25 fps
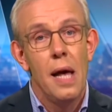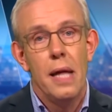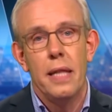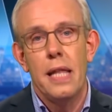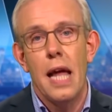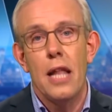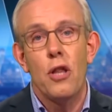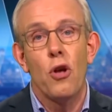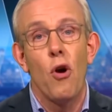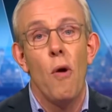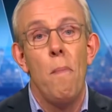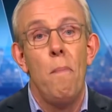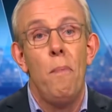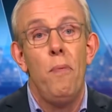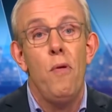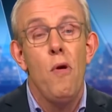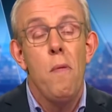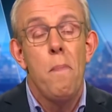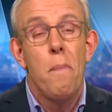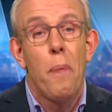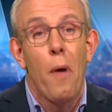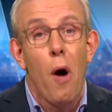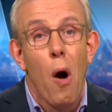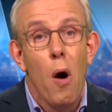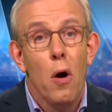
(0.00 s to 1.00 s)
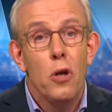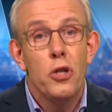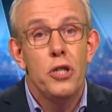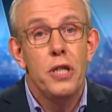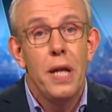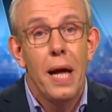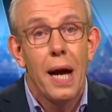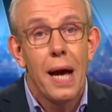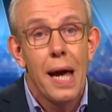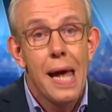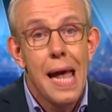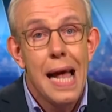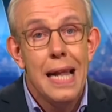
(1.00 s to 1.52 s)
d'être plus proche
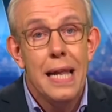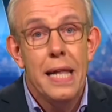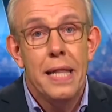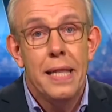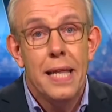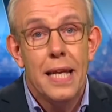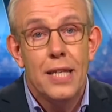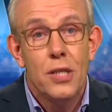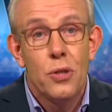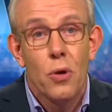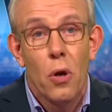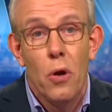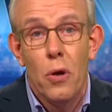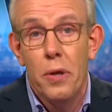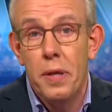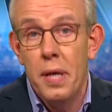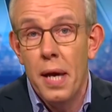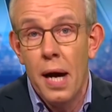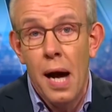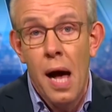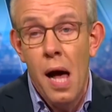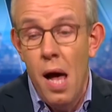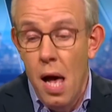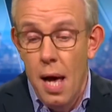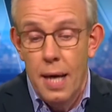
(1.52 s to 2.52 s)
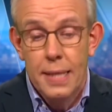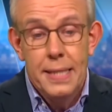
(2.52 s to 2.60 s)
des réalités sur le terrain,